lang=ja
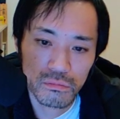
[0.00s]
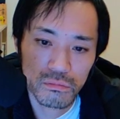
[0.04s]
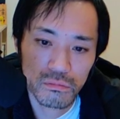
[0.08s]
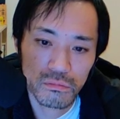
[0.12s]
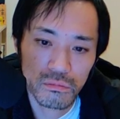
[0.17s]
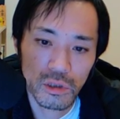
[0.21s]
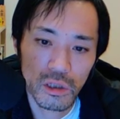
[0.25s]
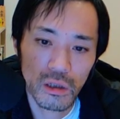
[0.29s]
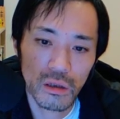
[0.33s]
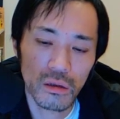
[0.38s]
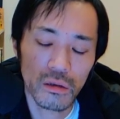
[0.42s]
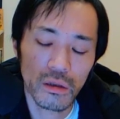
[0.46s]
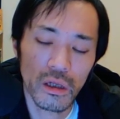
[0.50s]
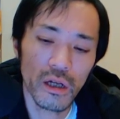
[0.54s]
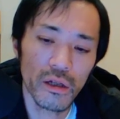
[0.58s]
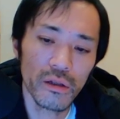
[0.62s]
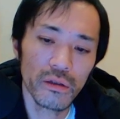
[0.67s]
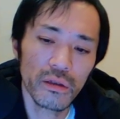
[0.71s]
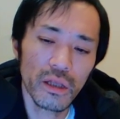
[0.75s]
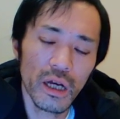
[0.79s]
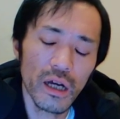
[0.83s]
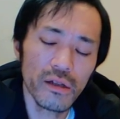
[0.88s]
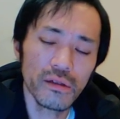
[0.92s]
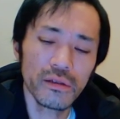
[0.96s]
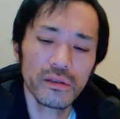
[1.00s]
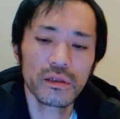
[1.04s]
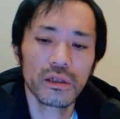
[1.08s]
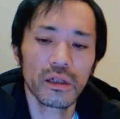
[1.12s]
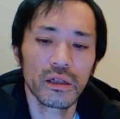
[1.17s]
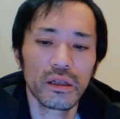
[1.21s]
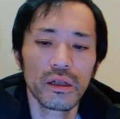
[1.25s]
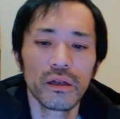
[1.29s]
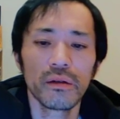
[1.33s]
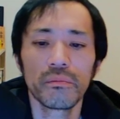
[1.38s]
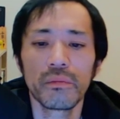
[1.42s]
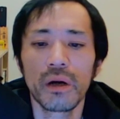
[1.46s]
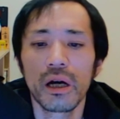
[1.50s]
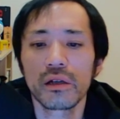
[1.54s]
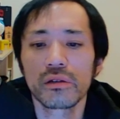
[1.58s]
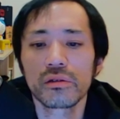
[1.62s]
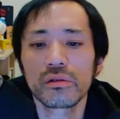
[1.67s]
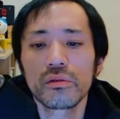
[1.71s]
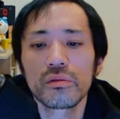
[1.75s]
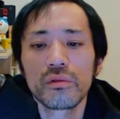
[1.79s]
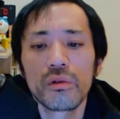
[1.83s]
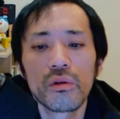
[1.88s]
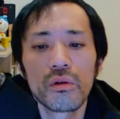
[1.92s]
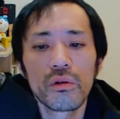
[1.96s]
だからな、なんすかね、まあ、
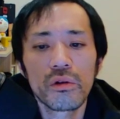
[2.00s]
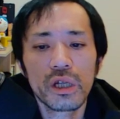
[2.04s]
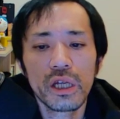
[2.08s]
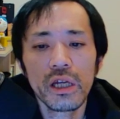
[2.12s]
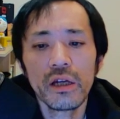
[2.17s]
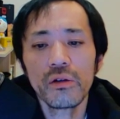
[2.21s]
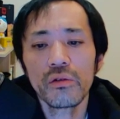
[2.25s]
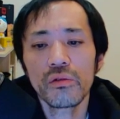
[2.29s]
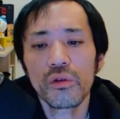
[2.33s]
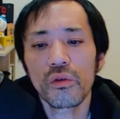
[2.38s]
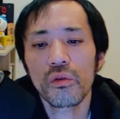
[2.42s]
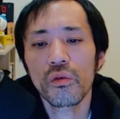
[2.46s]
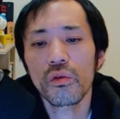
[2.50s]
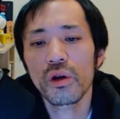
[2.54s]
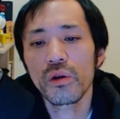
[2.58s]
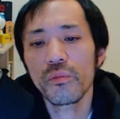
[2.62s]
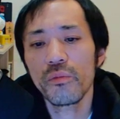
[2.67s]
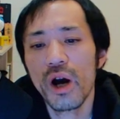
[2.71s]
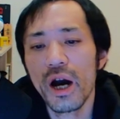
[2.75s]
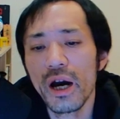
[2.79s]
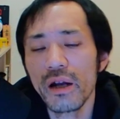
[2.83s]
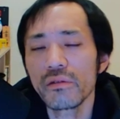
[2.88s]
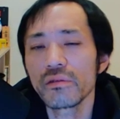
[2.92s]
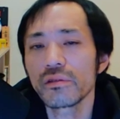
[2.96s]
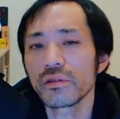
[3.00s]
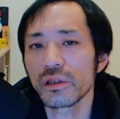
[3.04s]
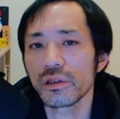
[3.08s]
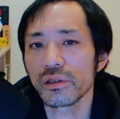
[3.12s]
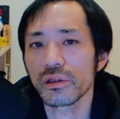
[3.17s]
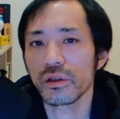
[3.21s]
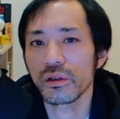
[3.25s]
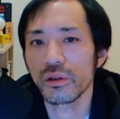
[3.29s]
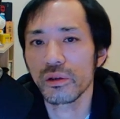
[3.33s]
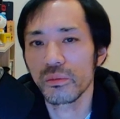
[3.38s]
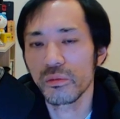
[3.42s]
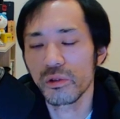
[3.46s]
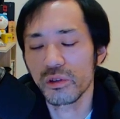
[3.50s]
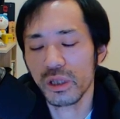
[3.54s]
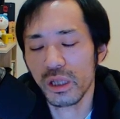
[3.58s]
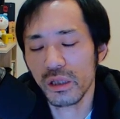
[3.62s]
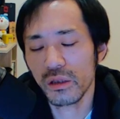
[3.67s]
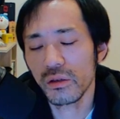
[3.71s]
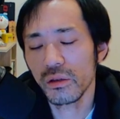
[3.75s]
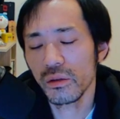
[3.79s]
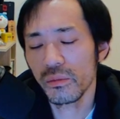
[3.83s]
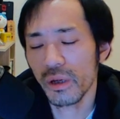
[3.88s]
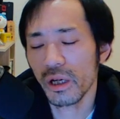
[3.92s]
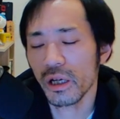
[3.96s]
その、結構これもあるんですけども、
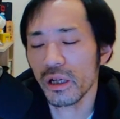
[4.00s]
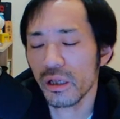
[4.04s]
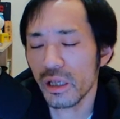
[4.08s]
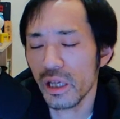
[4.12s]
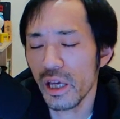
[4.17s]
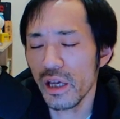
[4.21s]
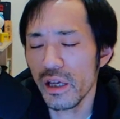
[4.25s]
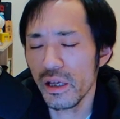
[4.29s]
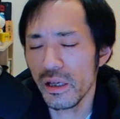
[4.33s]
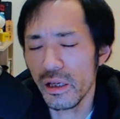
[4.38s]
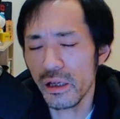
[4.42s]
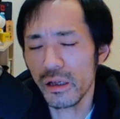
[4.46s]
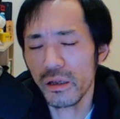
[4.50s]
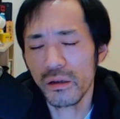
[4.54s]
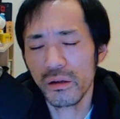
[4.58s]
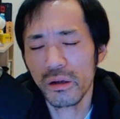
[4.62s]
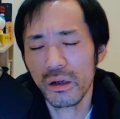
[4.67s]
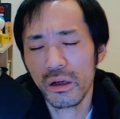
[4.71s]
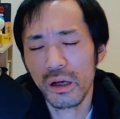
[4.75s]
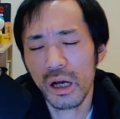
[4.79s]
例えば、経営、